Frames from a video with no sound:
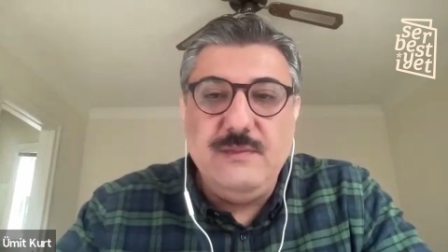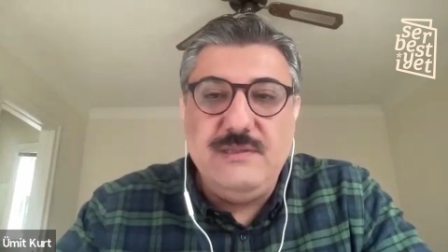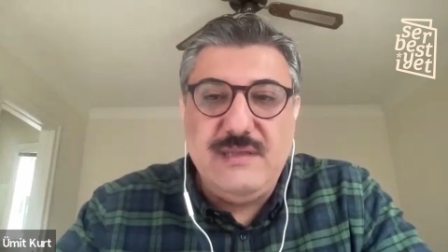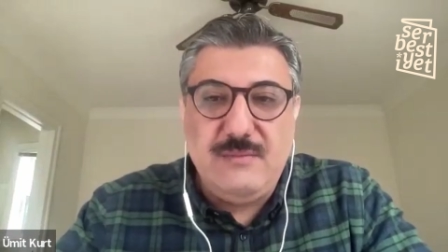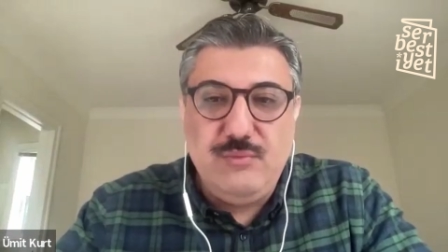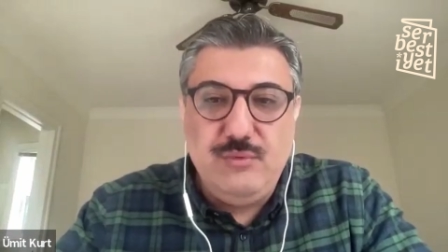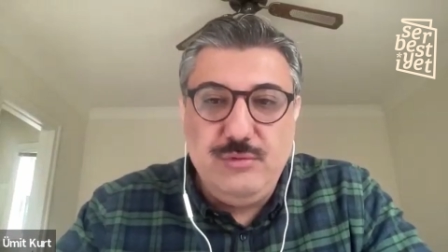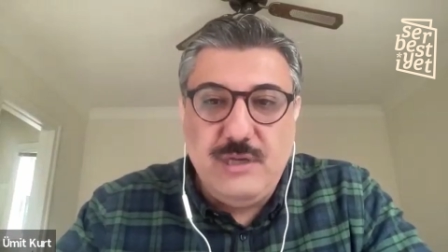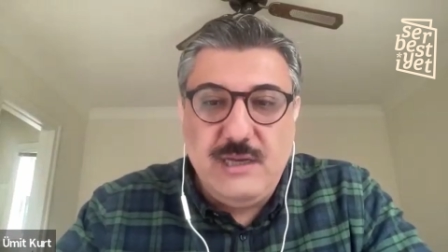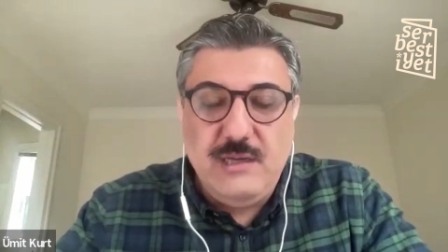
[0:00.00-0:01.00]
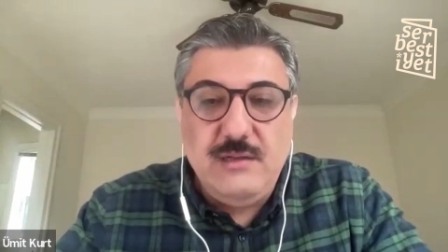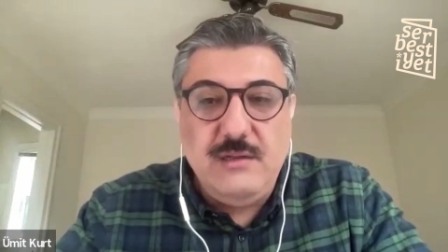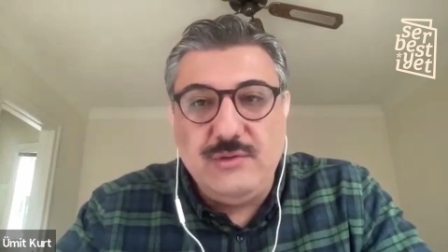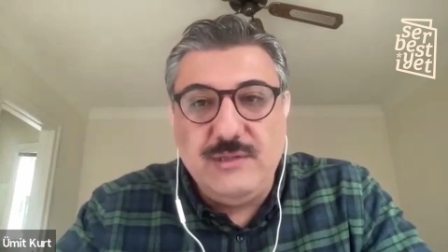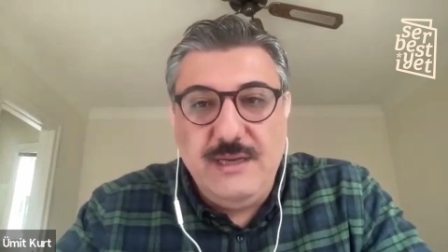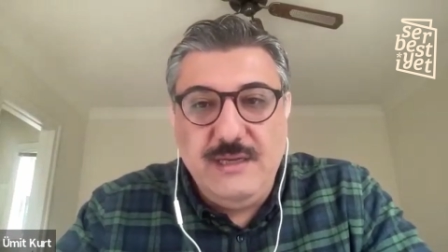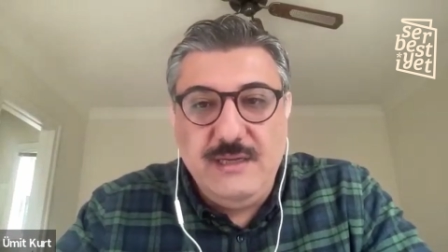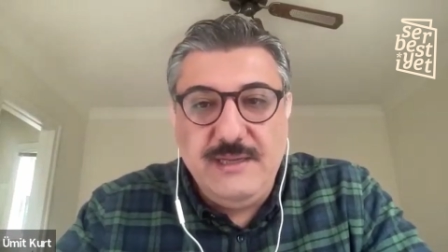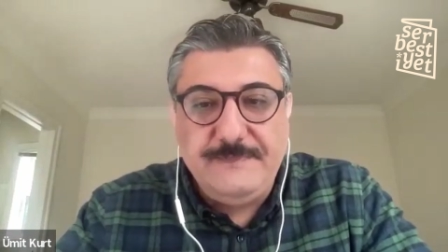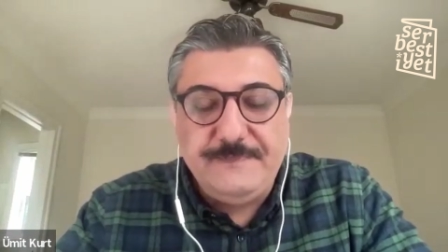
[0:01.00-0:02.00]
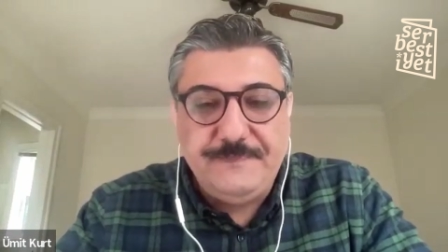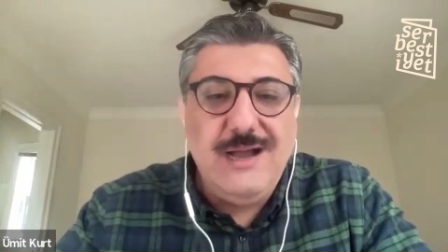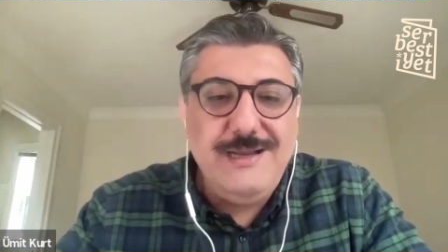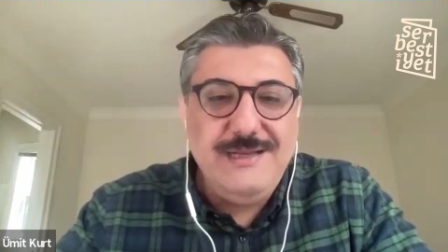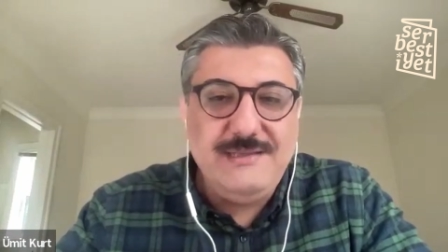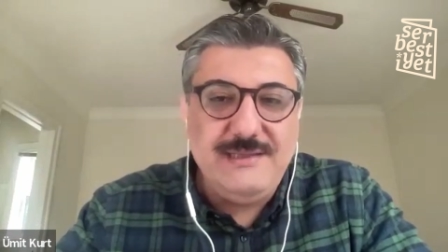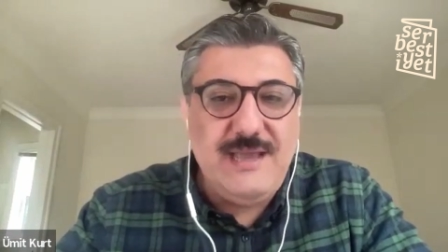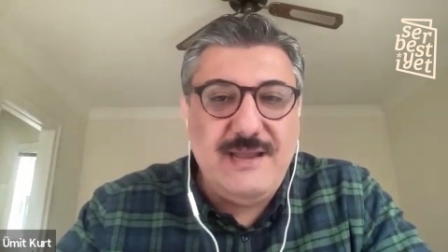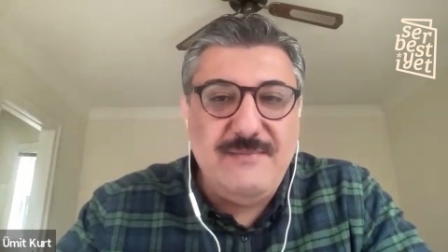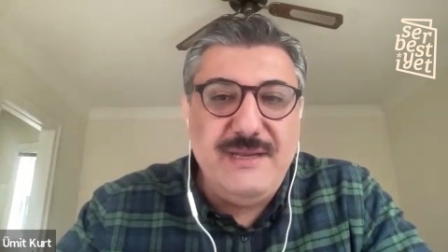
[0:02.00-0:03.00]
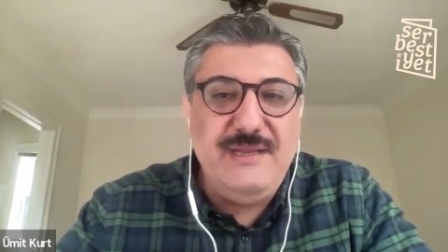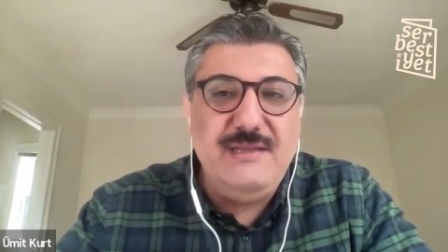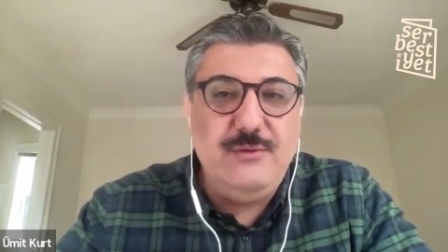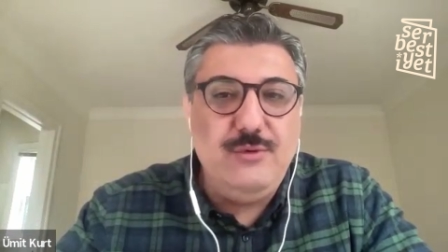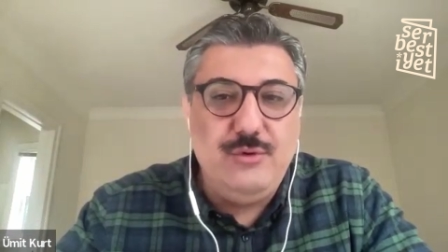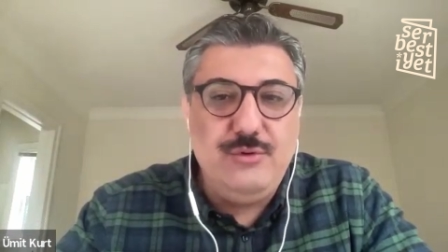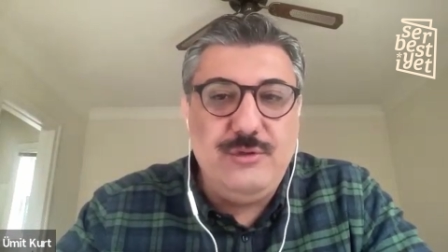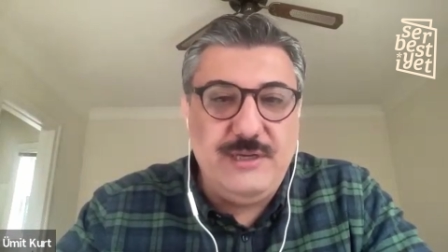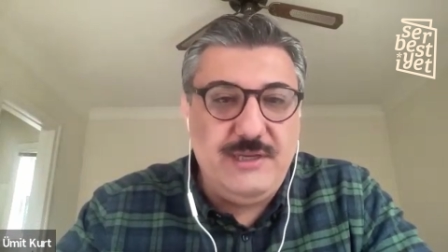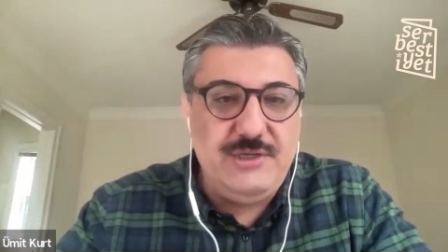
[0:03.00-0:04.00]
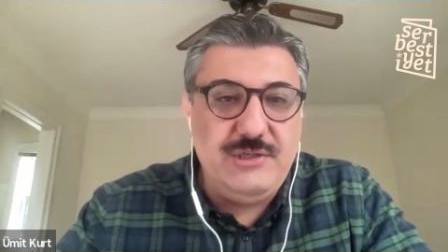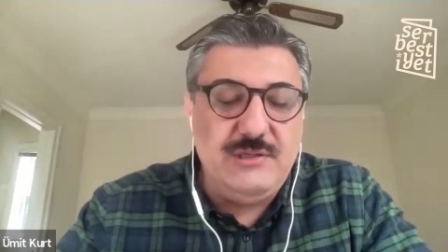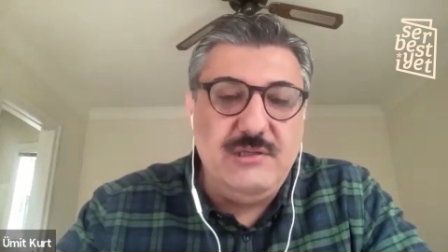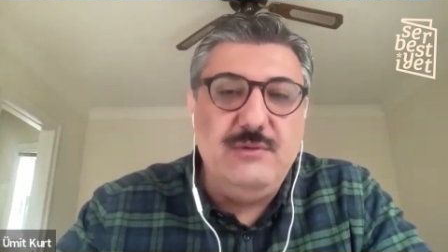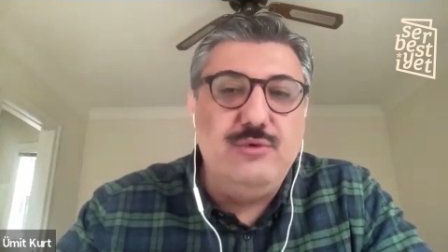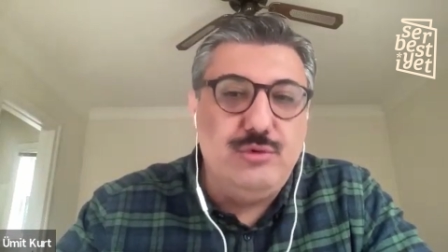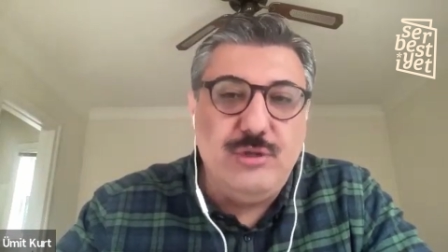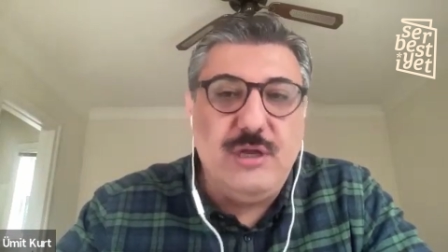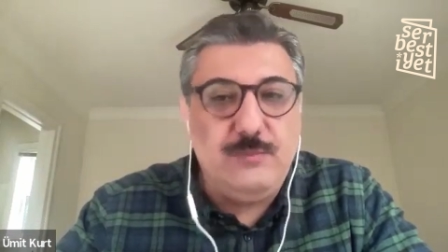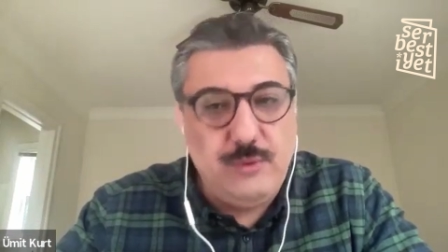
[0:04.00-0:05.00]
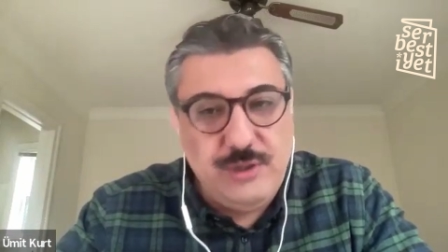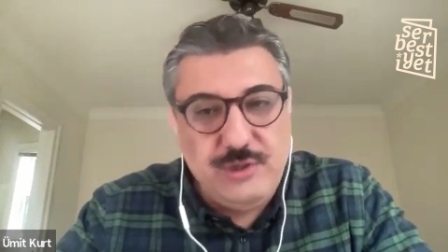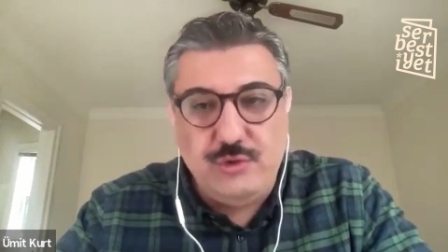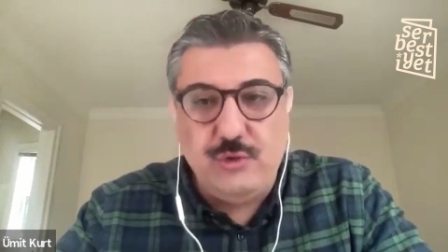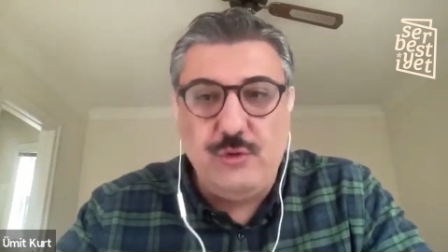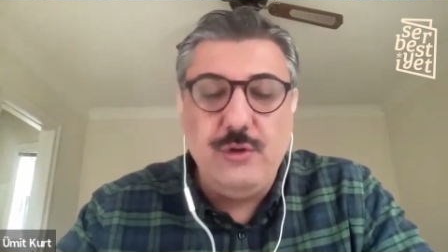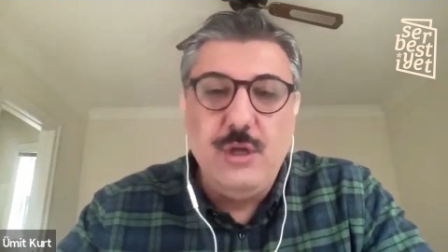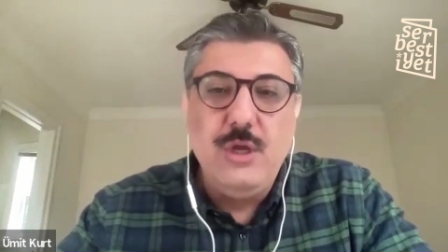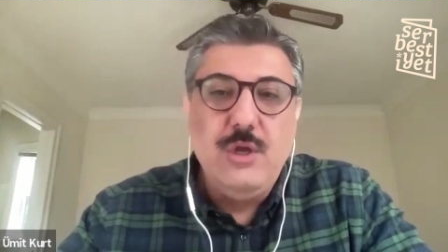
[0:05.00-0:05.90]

İstanbul'da özellikle ailesi Ermenilerin yoğun olarak yaşadığı Üsküdar, Boyacıköy